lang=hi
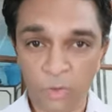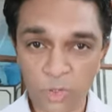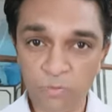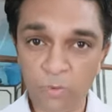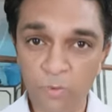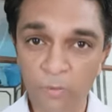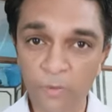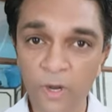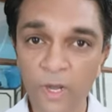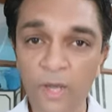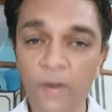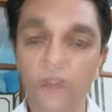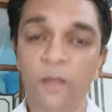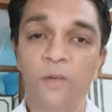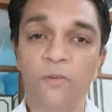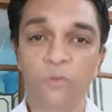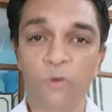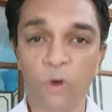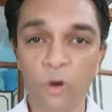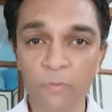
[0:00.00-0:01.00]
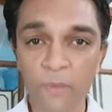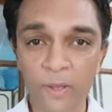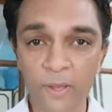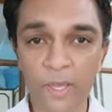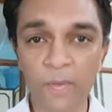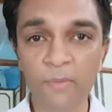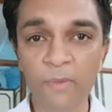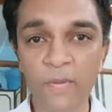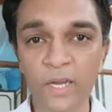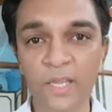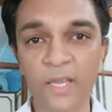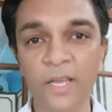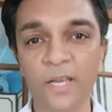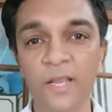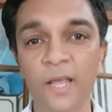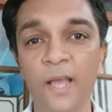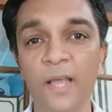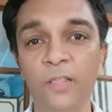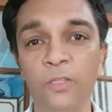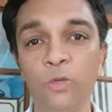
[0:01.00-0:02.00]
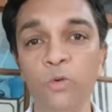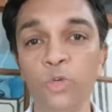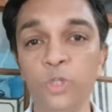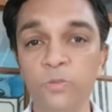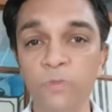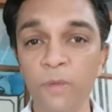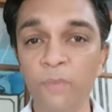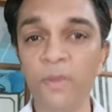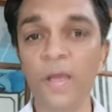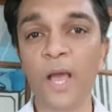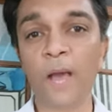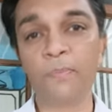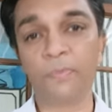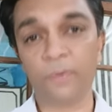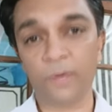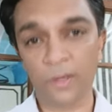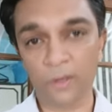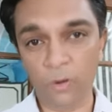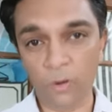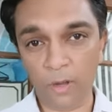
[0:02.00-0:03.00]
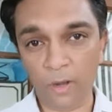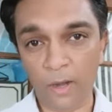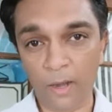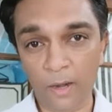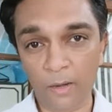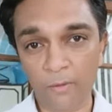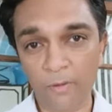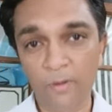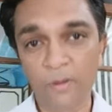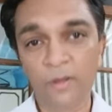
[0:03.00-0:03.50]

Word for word: मोस्ट पॉपुलर फोन पे की बात की जाए तो उसमें भी आप हर